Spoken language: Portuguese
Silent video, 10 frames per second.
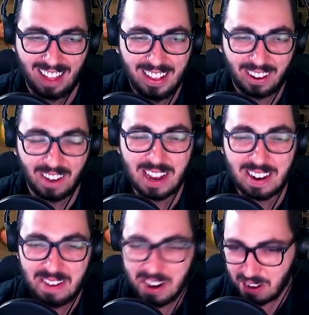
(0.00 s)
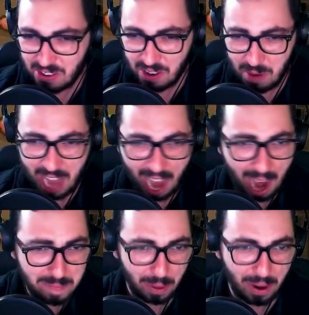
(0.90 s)
ficou mais bravo. Eu sou mulher,
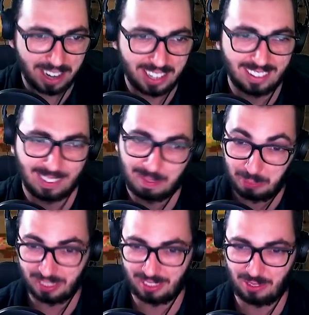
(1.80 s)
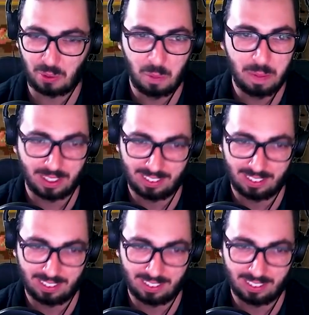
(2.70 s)
porra! Puta, desculpa.